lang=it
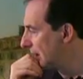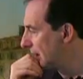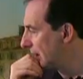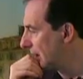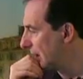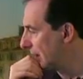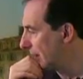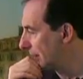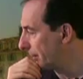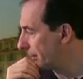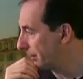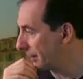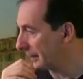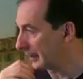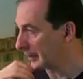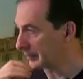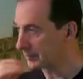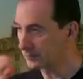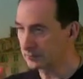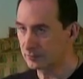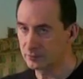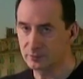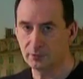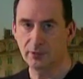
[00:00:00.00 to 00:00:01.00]
Eh, per
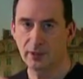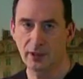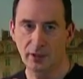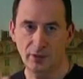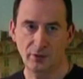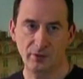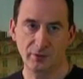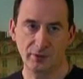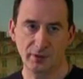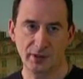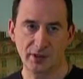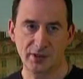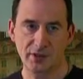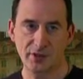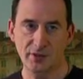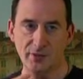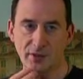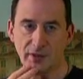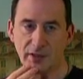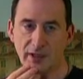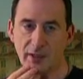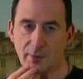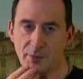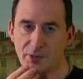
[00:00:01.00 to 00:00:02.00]
le
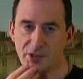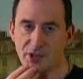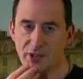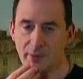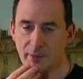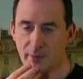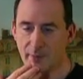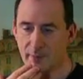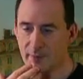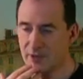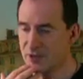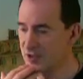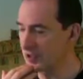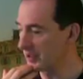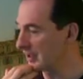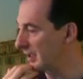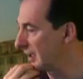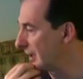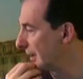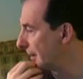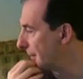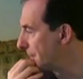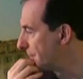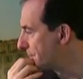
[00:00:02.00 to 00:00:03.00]
condizioni che possiamo
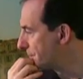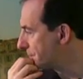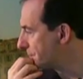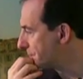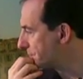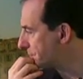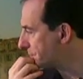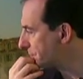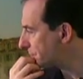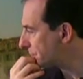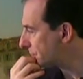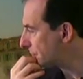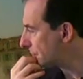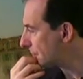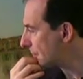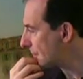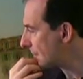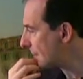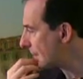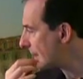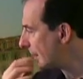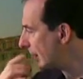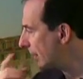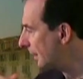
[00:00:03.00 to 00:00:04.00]
immaginare.
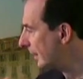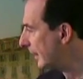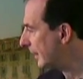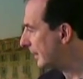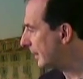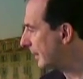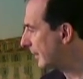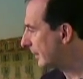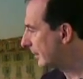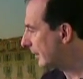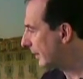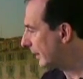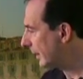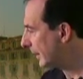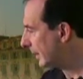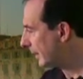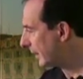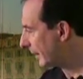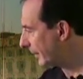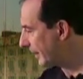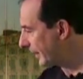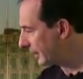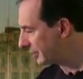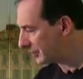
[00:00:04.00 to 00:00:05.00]

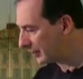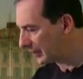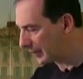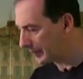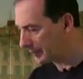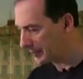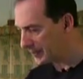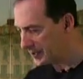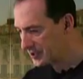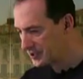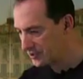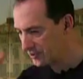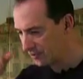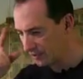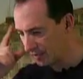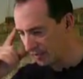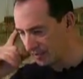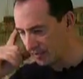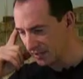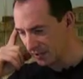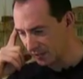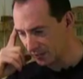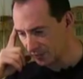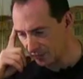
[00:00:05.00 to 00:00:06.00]
L'incremento della pressione
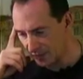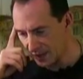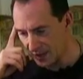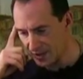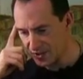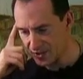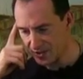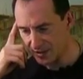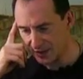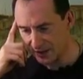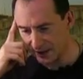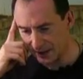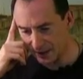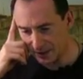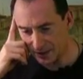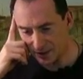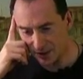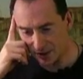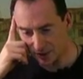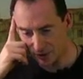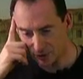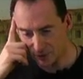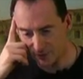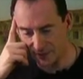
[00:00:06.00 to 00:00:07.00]
intratoracica e
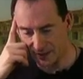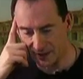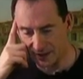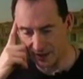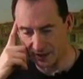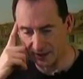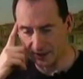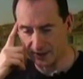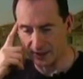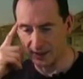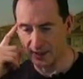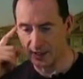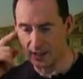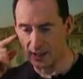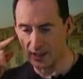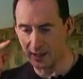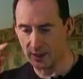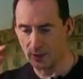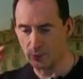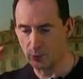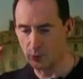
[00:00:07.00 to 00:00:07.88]
intradominale ha